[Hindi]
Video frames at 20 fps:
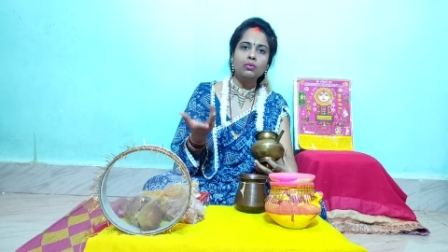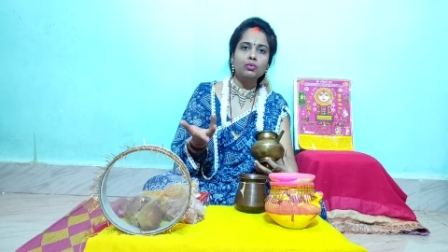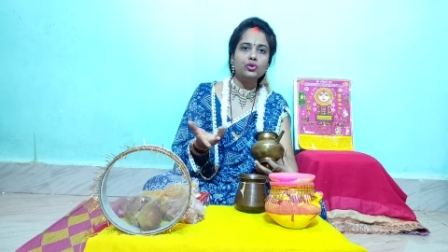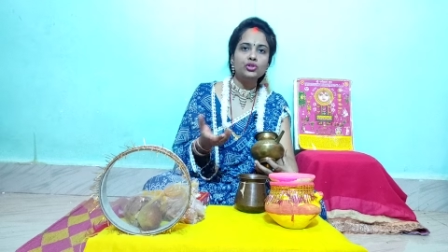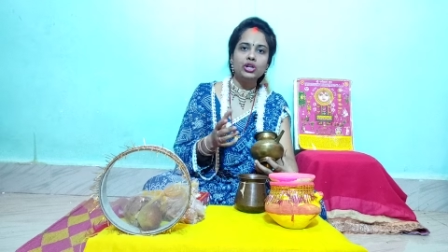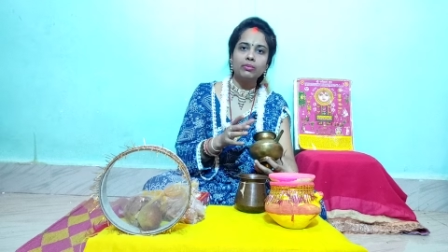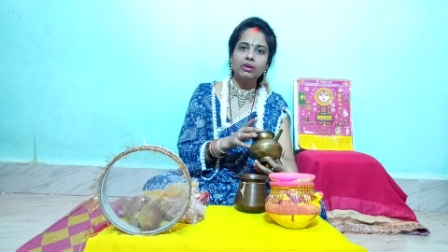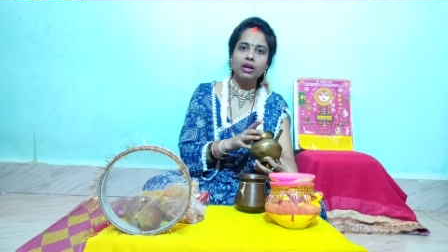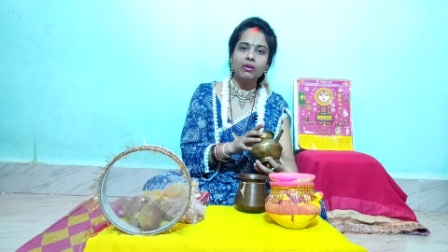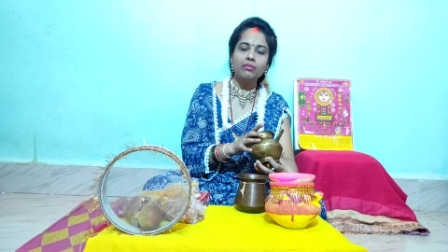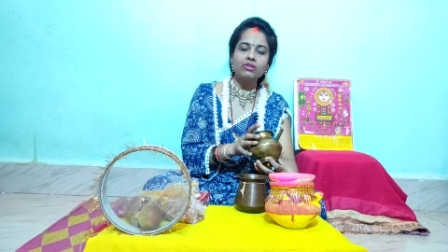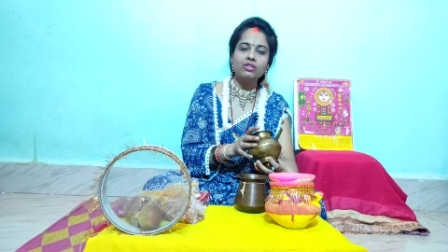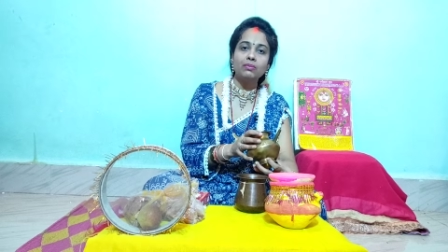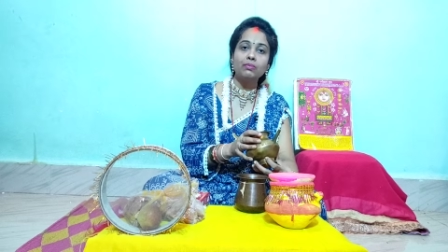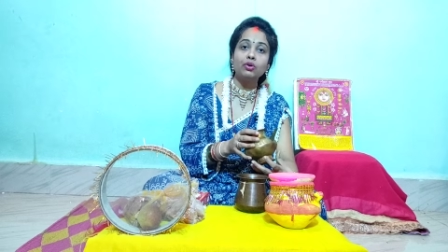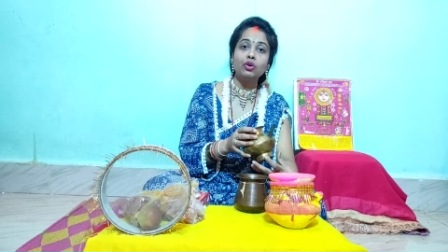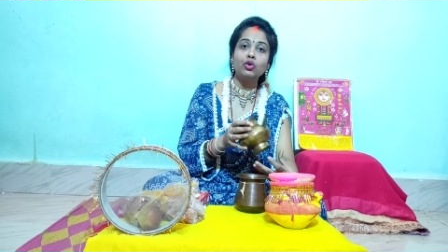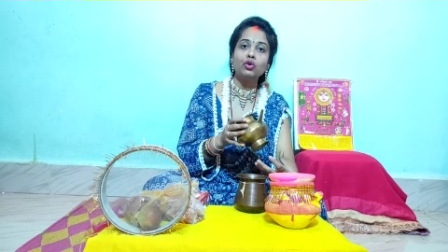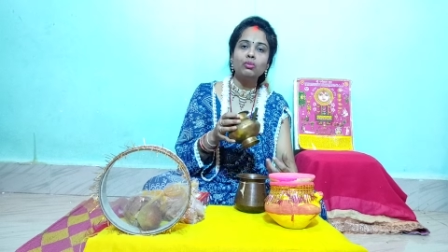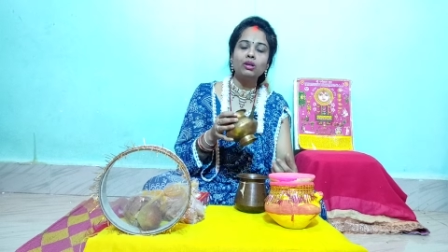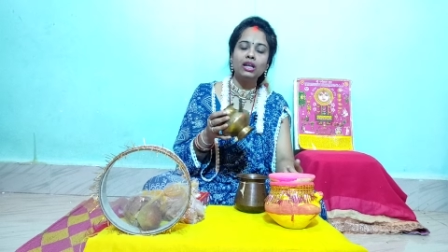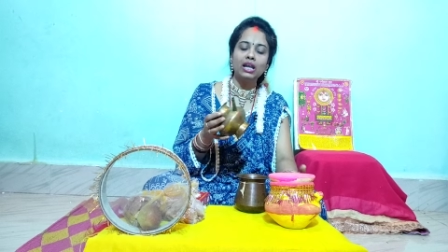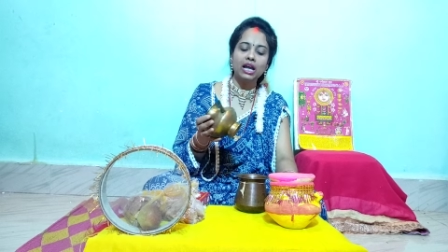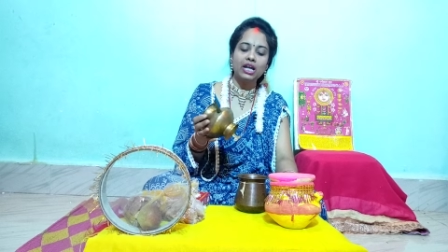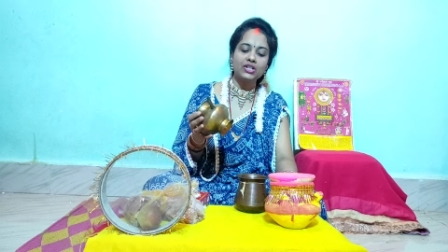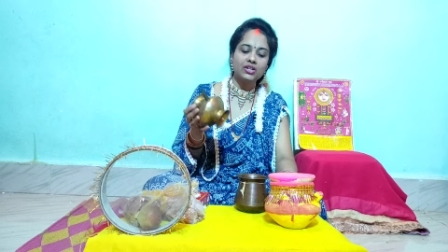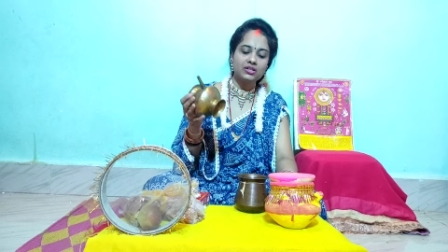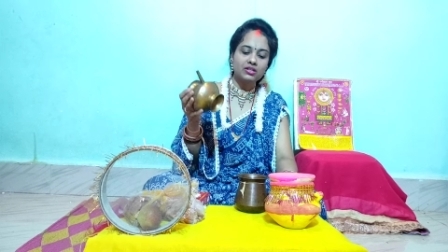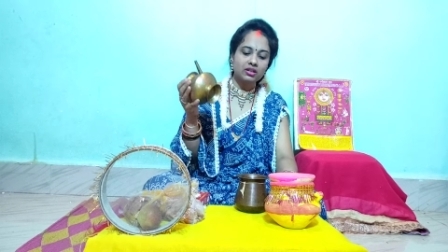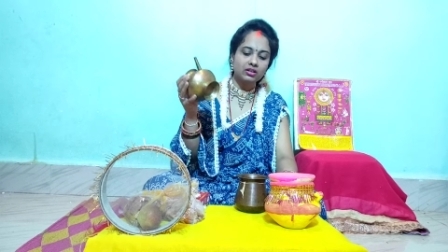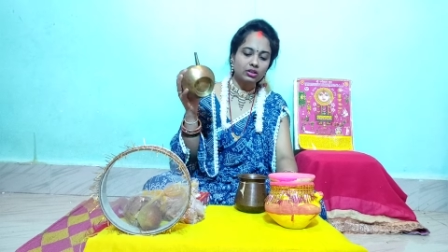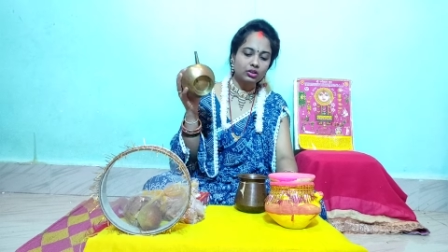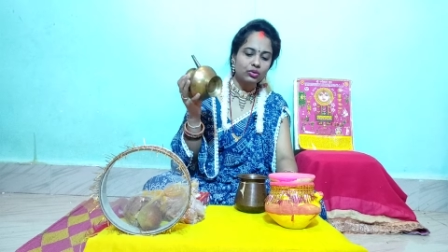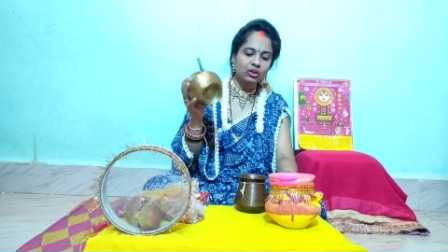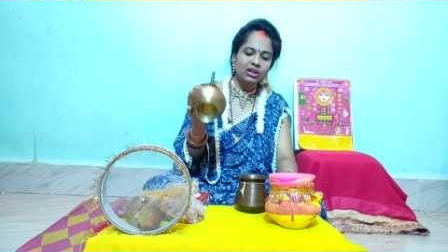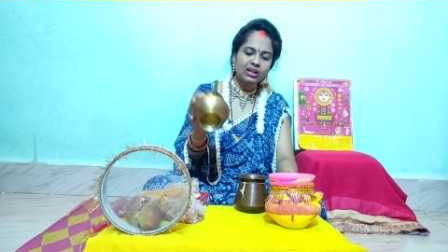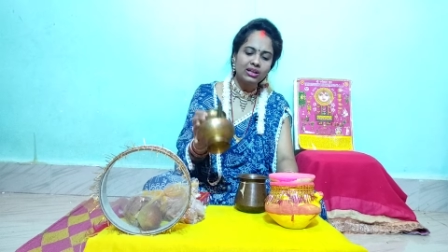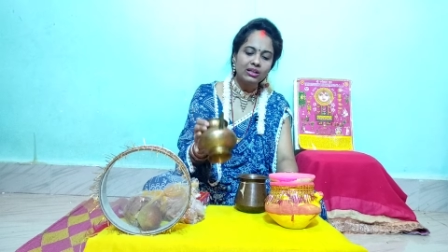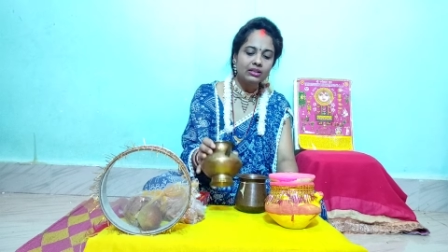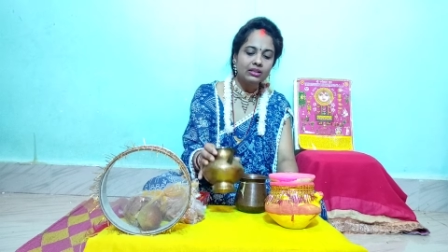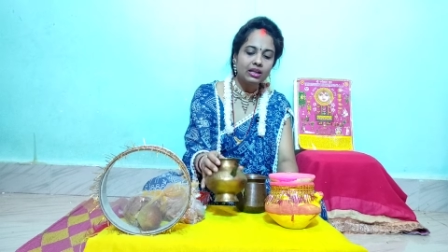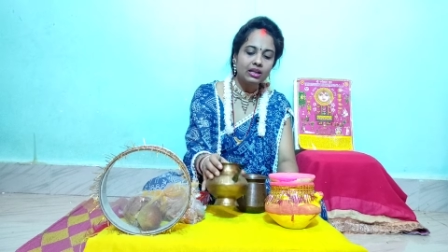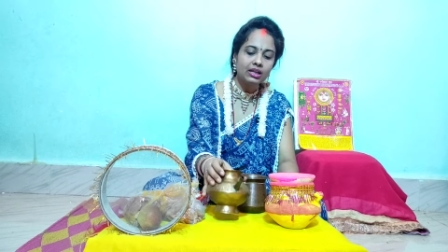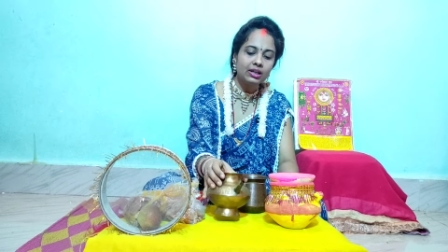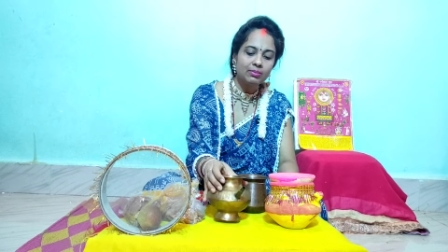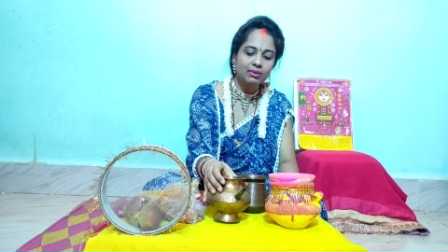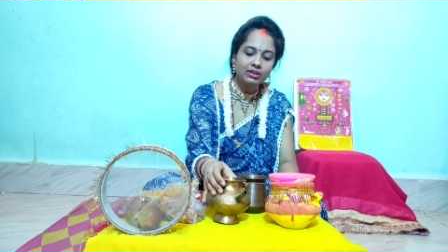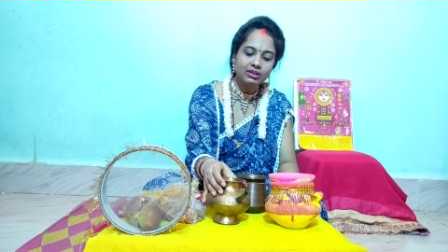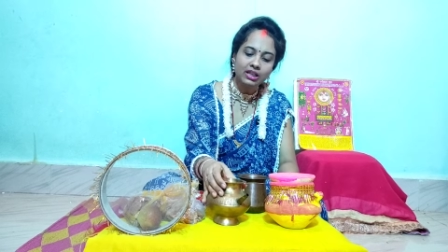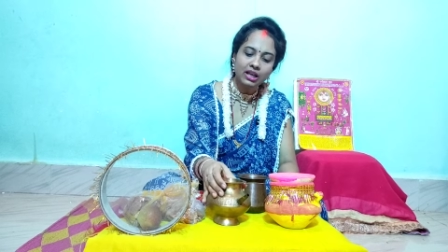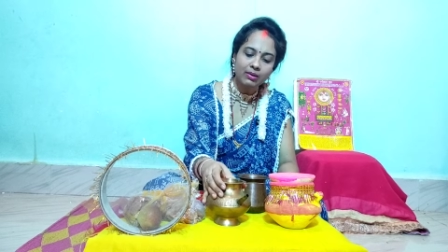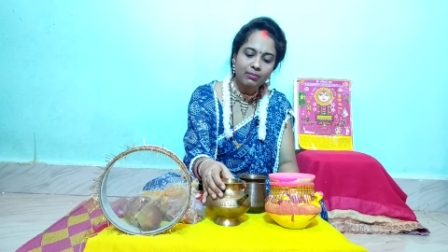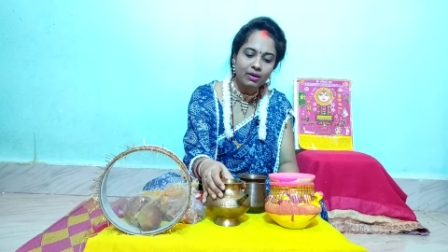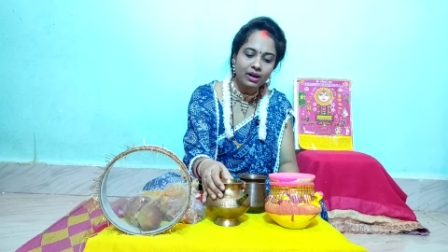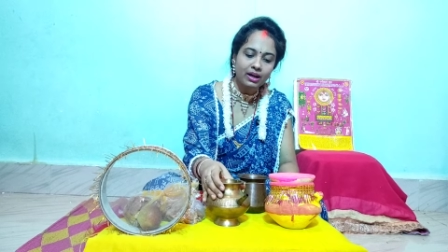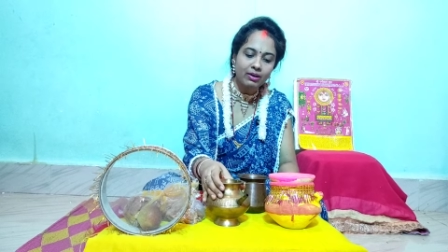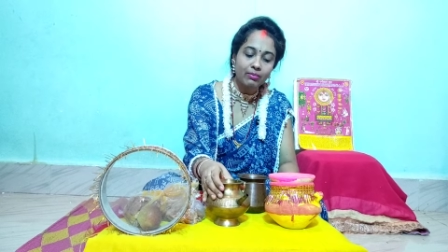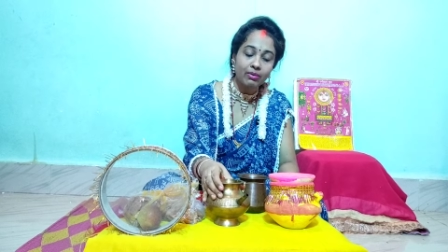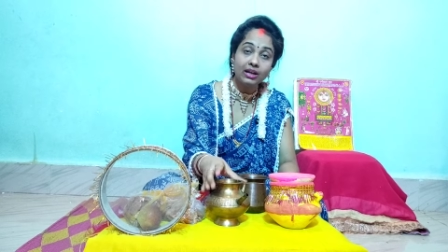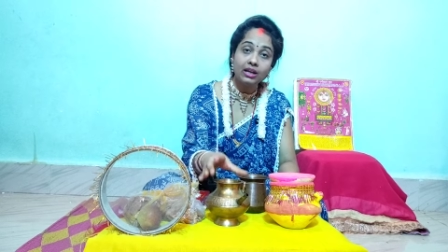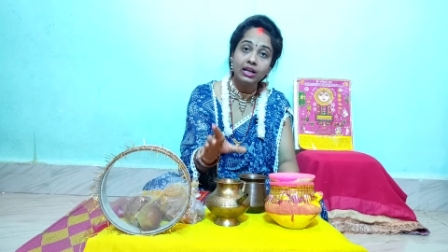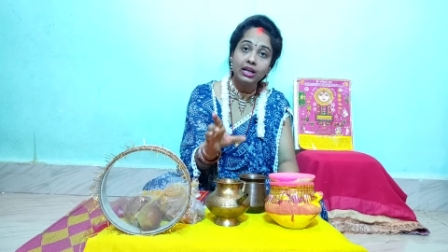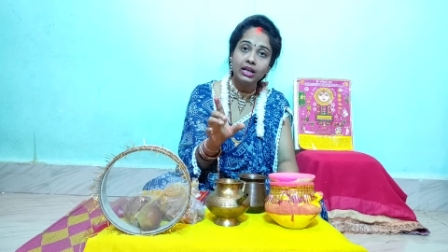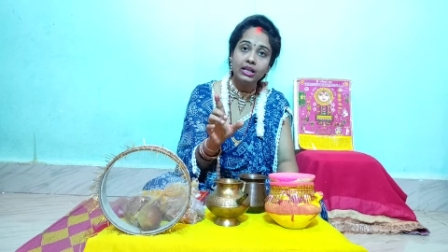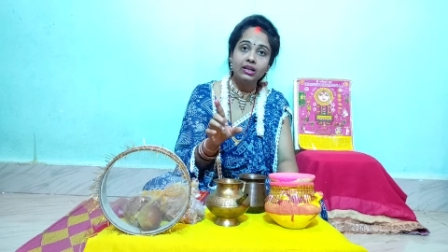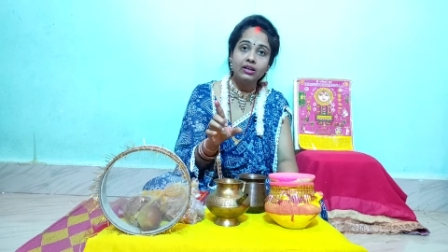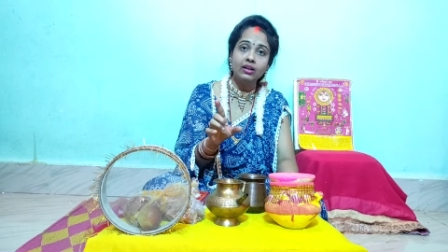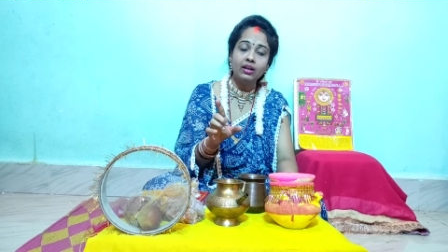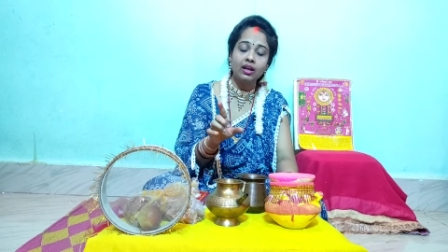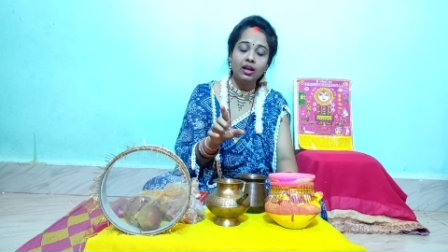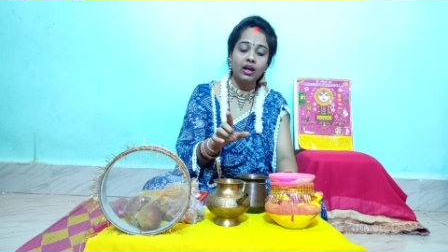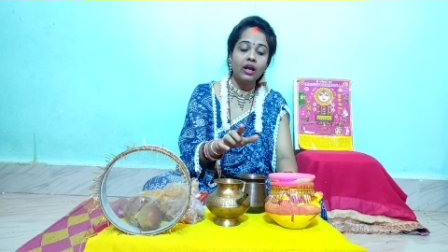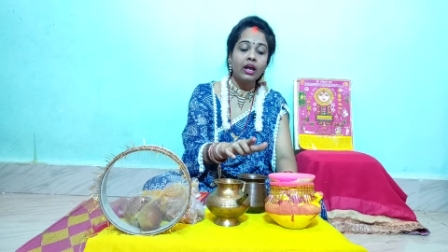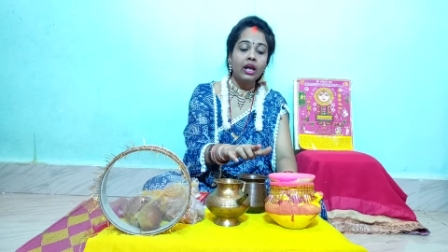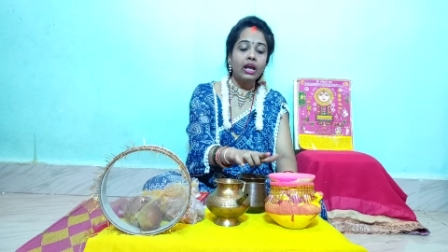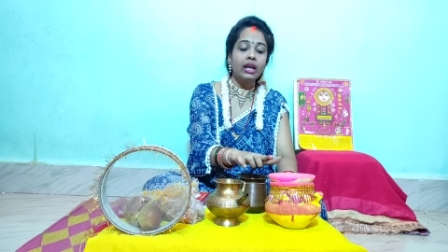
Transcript: पूजा में हमेशा प्रयोग में लाए जा सकते हैं तो खरीदना नहीं पड़ता है बार बार लेकिन हाँ